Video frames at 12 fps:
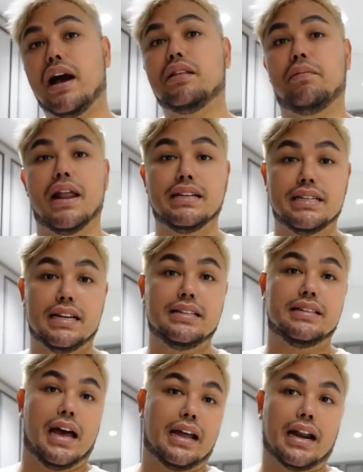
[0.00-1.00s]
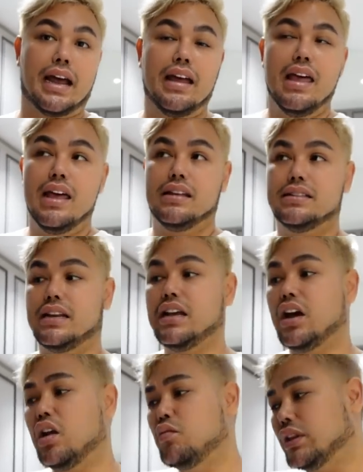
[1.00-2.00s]
banget belanja di Zara. Jadi
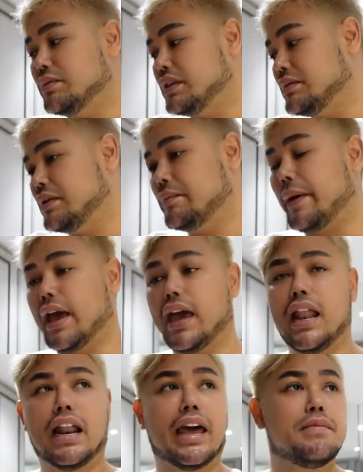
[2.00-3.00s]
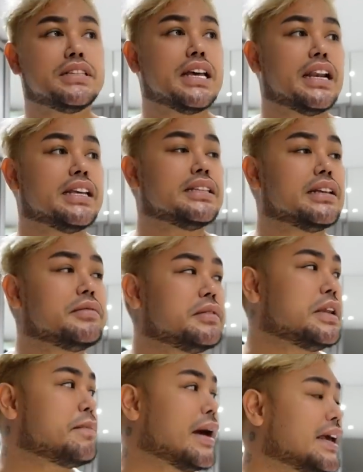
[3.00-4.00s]
kalau buat teman-teman PL kayak misalnya
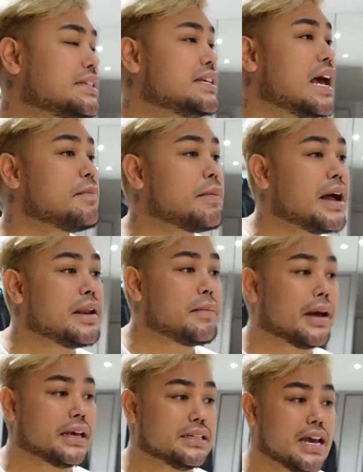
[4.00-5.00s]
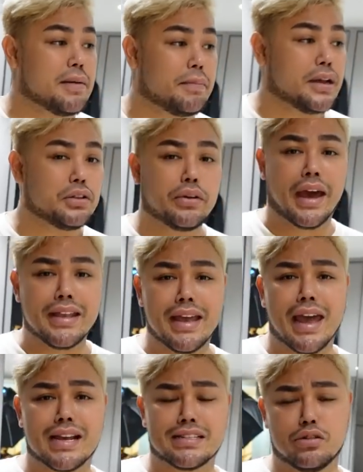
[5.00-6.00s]
dipakai siapa, dipakai siapa tuh
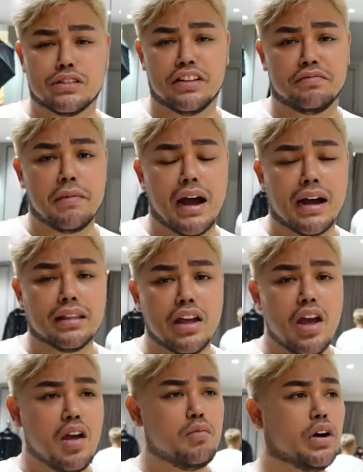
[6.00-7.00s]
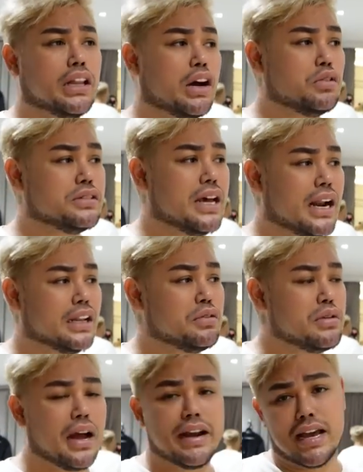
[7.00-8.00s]
kayaknya eksklusif banget. Buat aku Zara
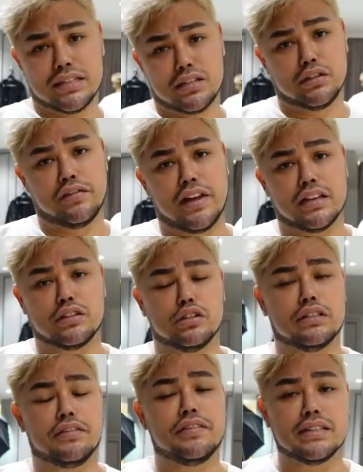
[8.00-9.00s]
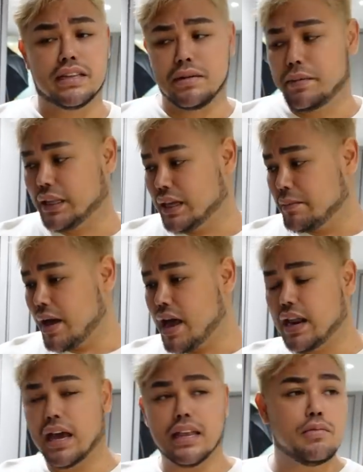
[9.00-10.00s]
tuh nggak ada eksklusif-eksklusifnya sih. Pertama
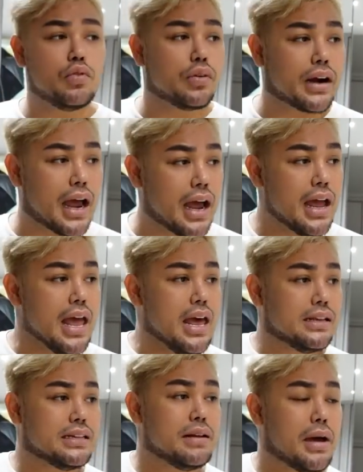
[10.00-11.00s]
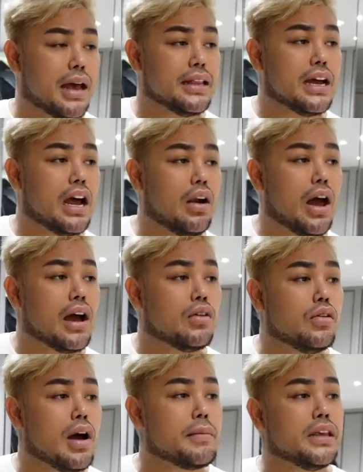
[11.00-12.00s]
harganya murah. Jadi makanya kalau
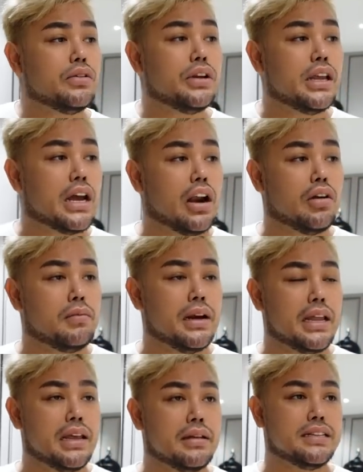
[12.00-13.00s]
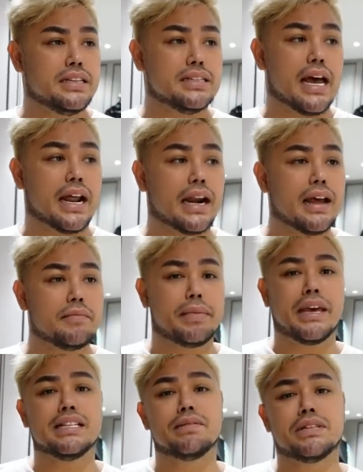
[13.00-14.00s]
aku sama Yuni kalau beli di Zara
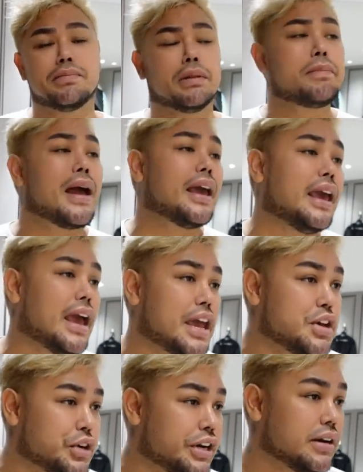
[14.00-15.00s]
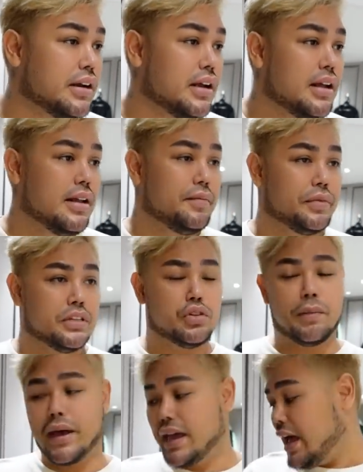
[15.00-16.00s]
pingin cepet-cepet pakai ya Yun. Yeah.
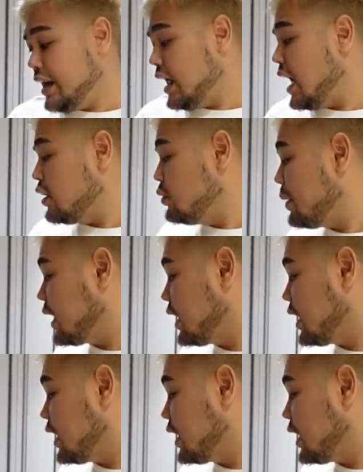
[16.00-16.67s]
Supaya anak aku